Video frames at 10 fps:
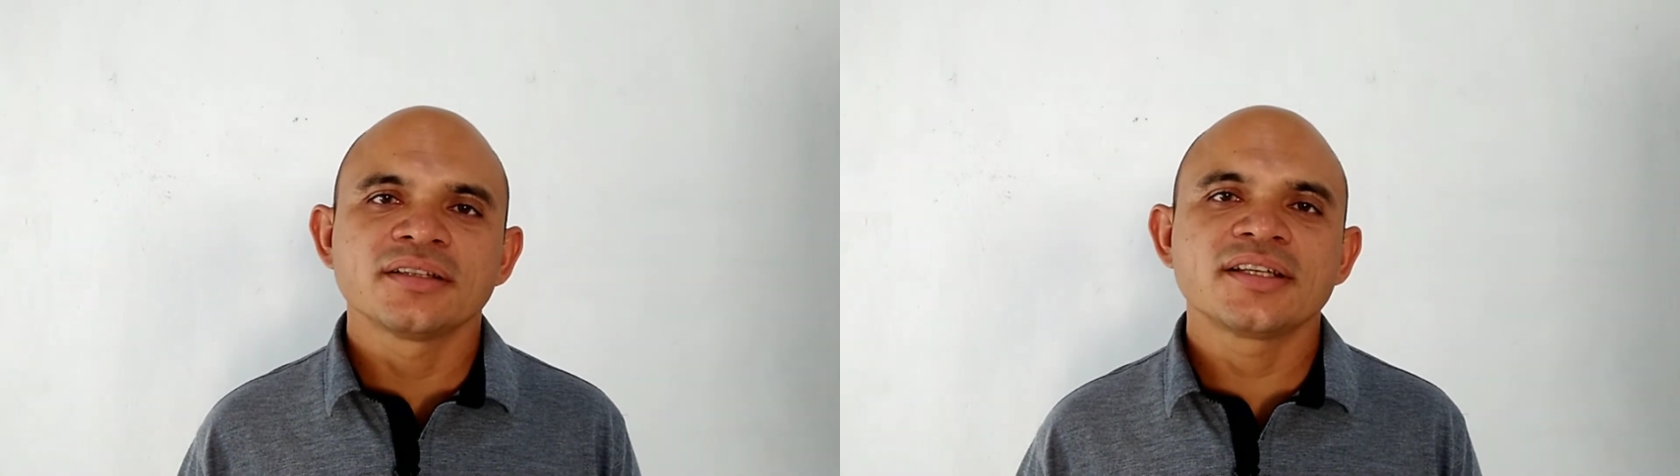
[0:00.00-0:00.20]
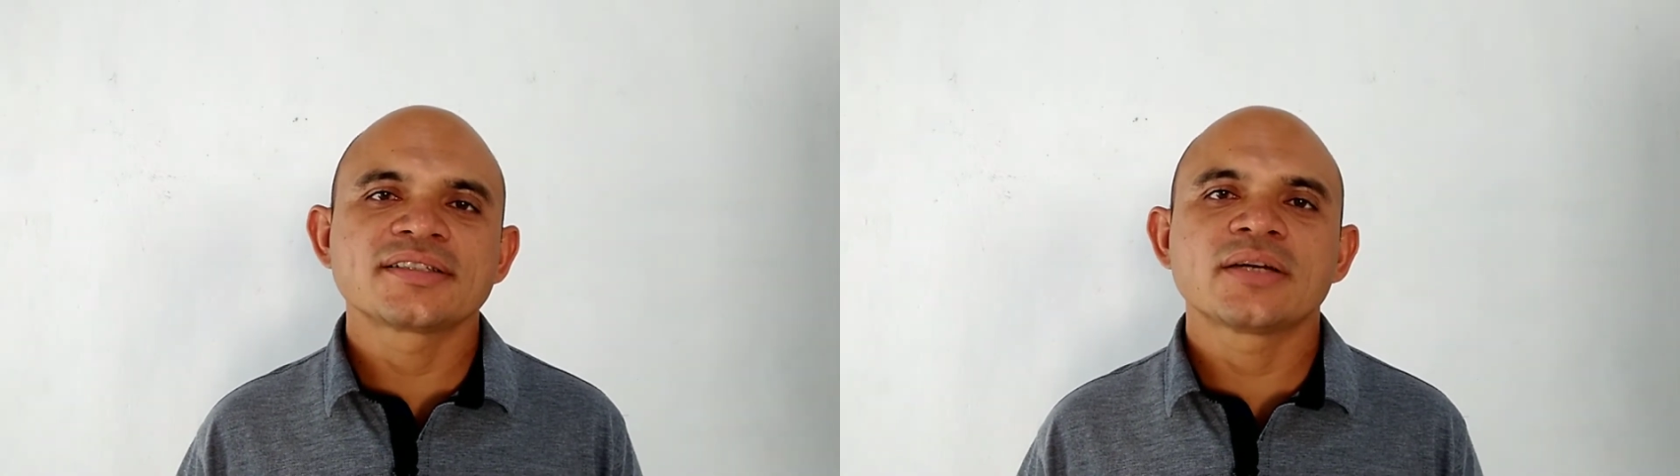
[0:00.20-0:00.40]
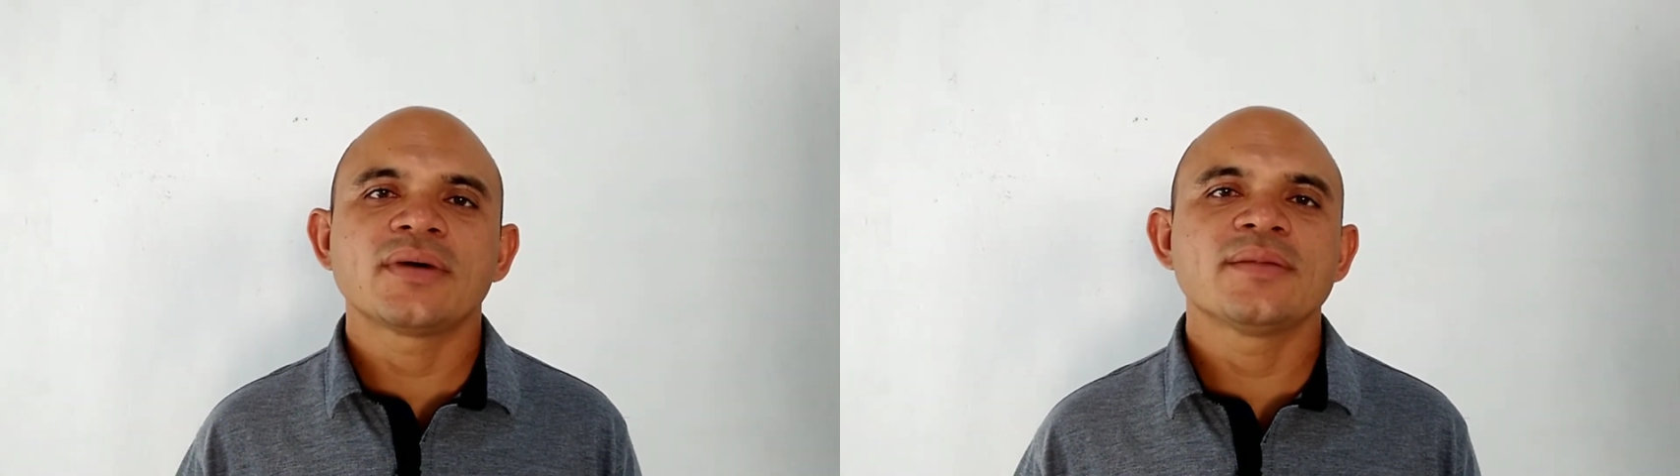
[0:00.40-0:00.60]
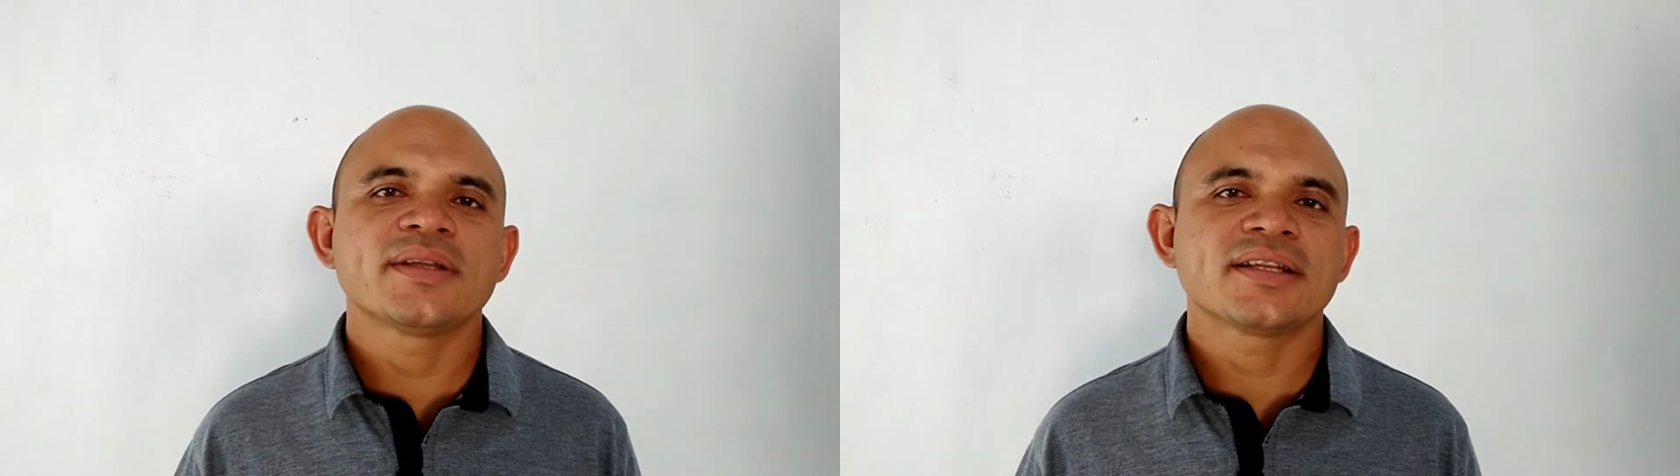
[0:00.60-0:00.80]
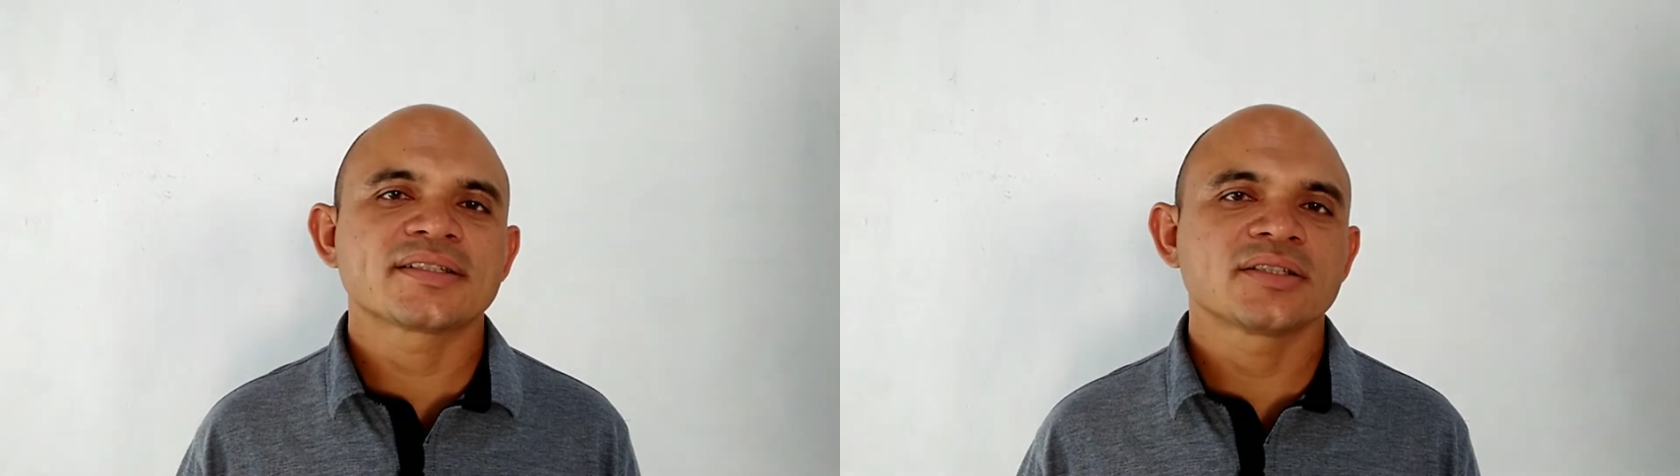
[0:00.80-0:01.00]
Tem que ser uma
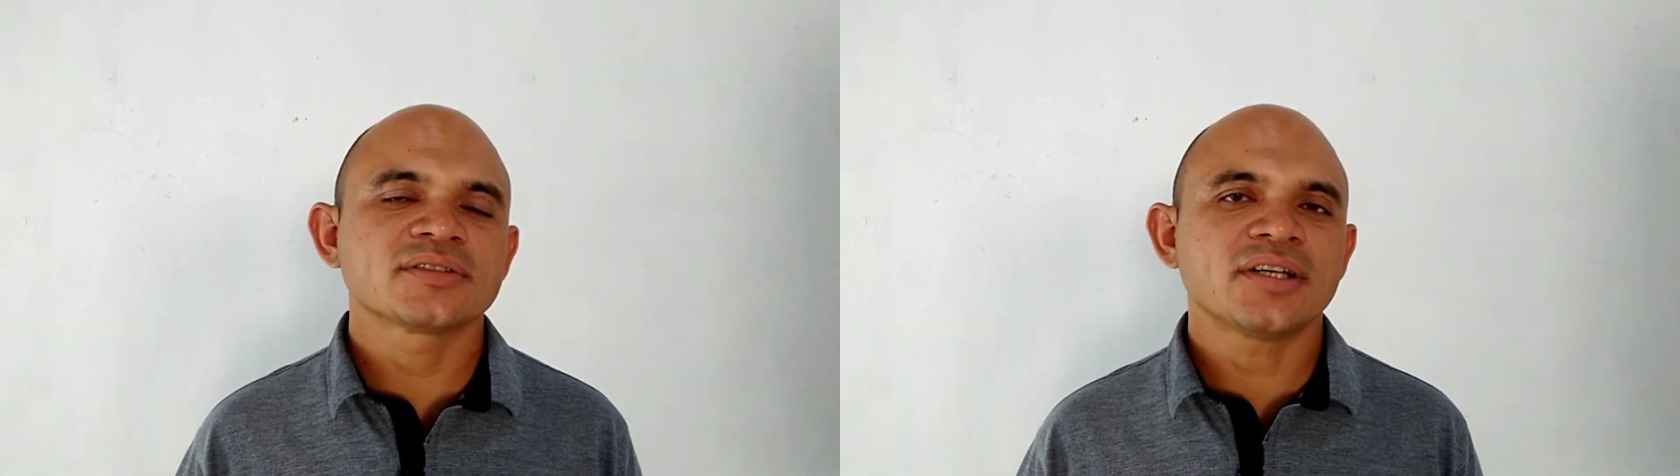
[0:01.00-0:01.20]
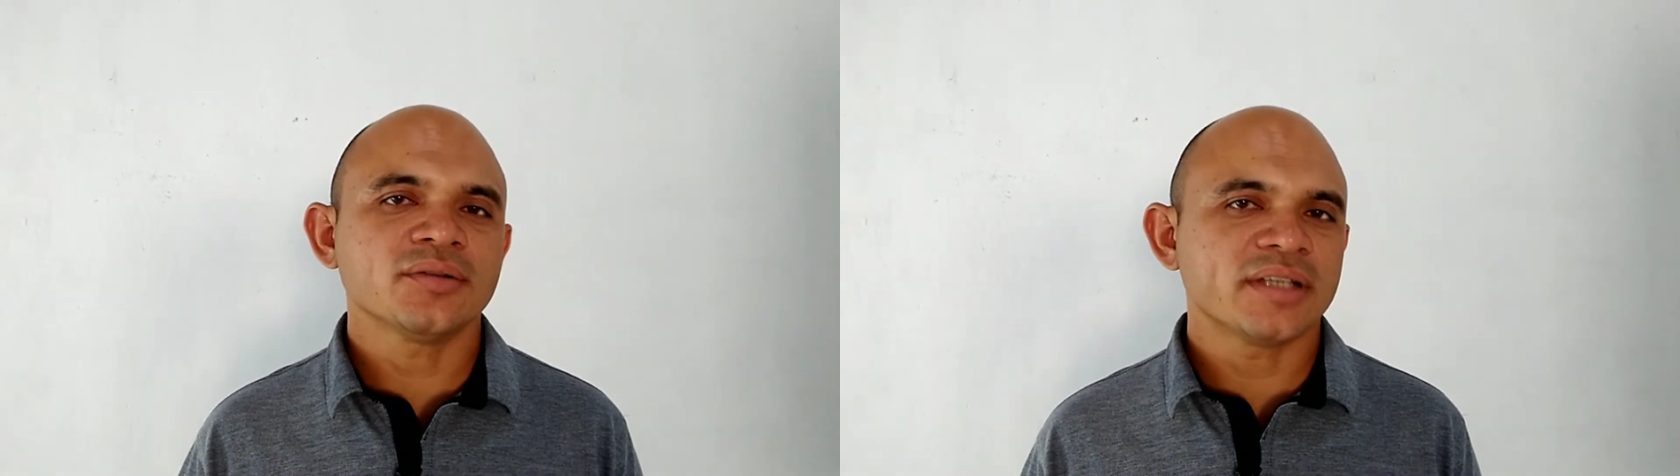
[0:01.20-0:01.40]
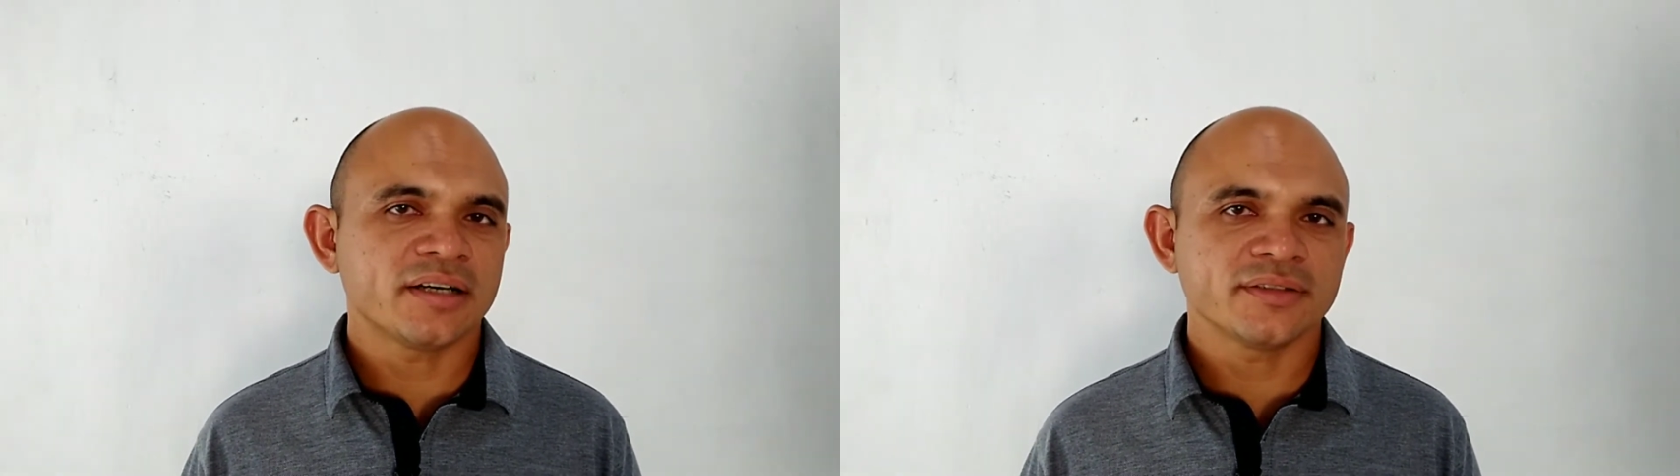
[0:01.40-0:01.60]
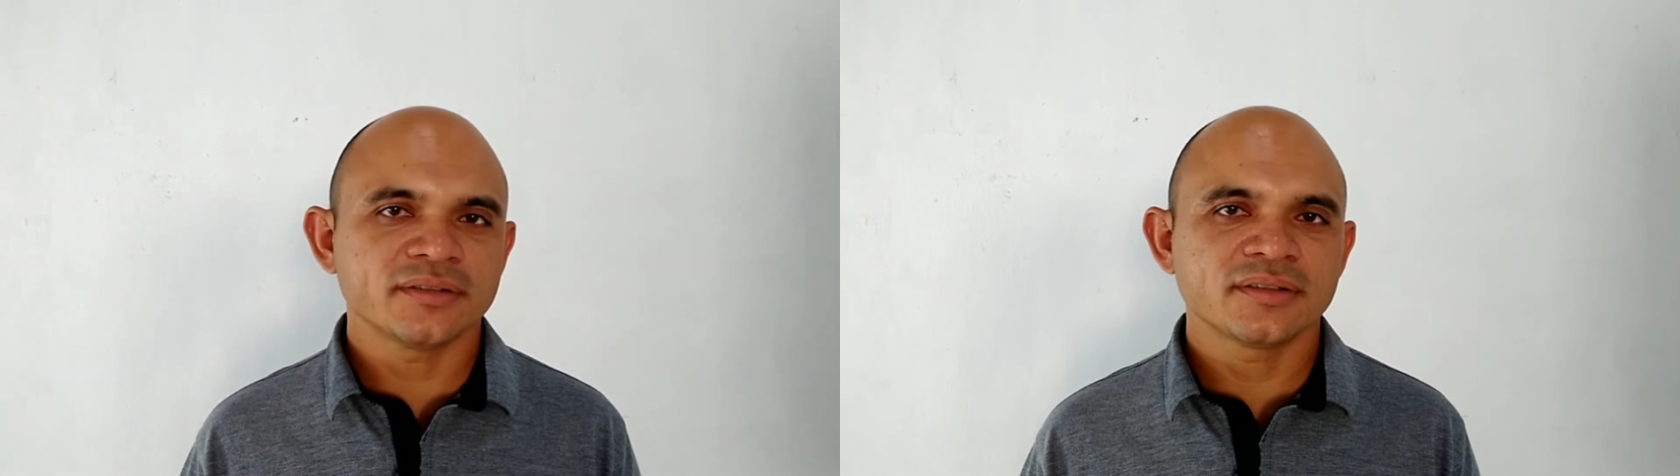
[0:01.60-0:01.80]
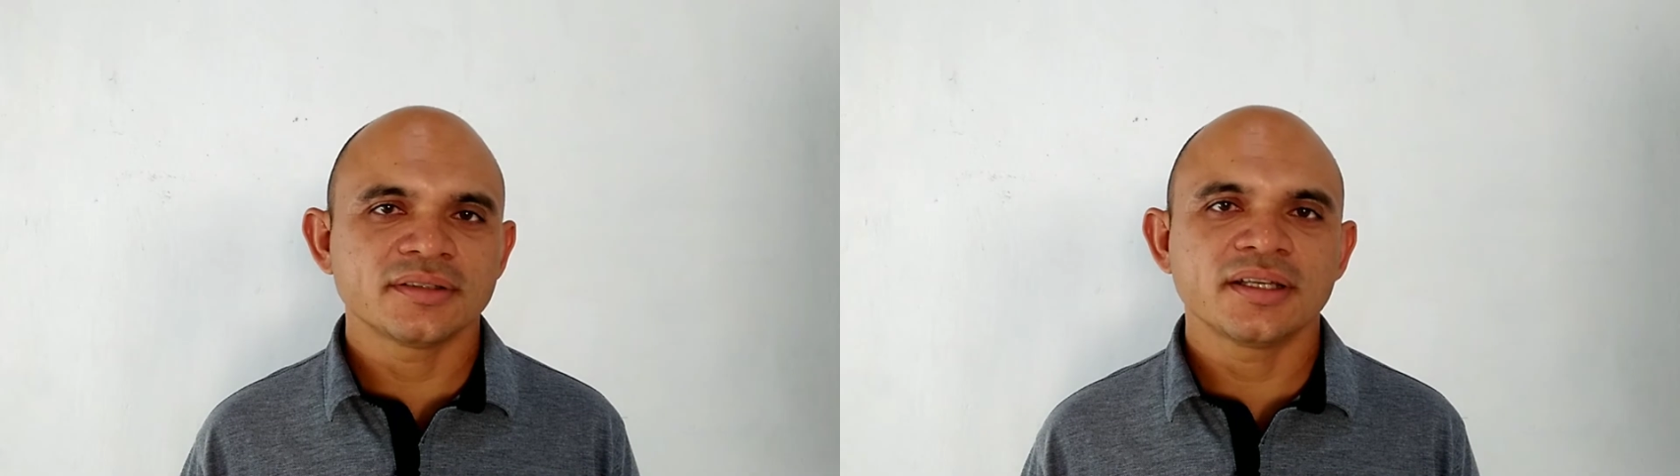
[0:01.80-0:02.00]
alimentação
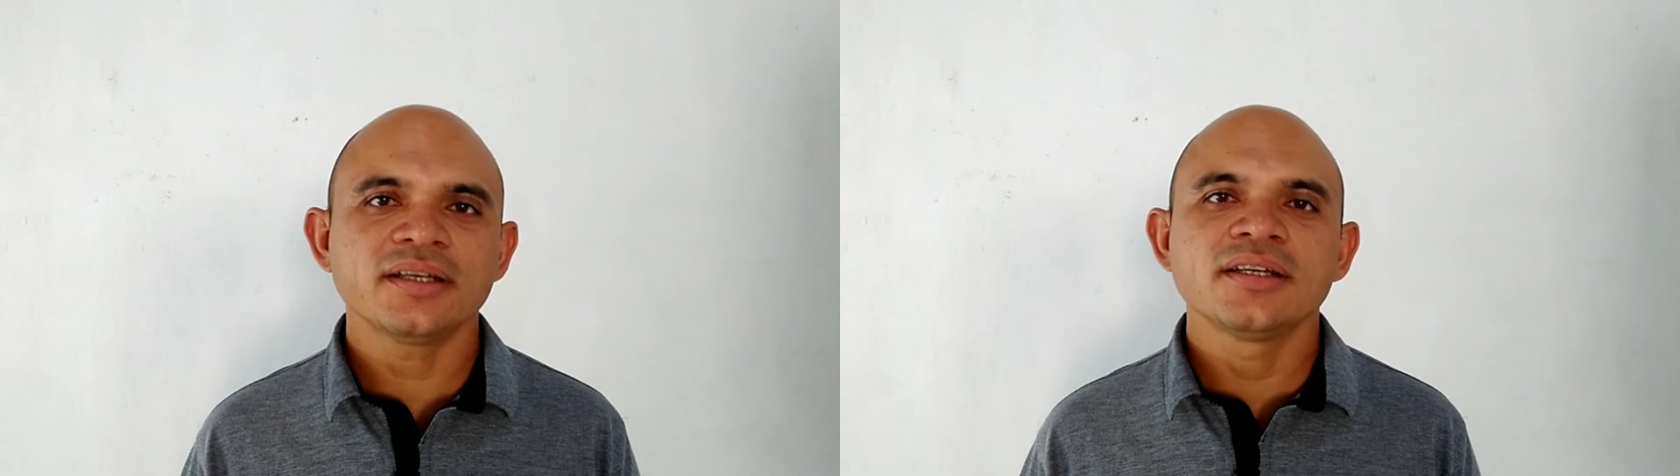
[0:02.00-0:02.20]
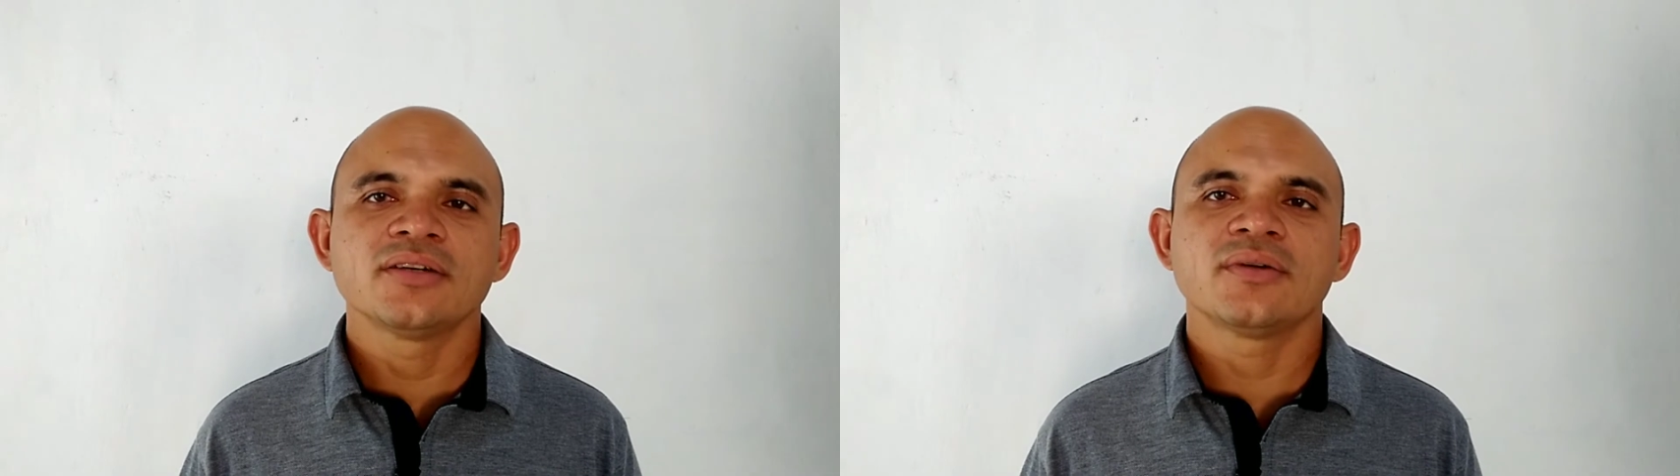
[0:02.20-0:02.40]
saudável, né,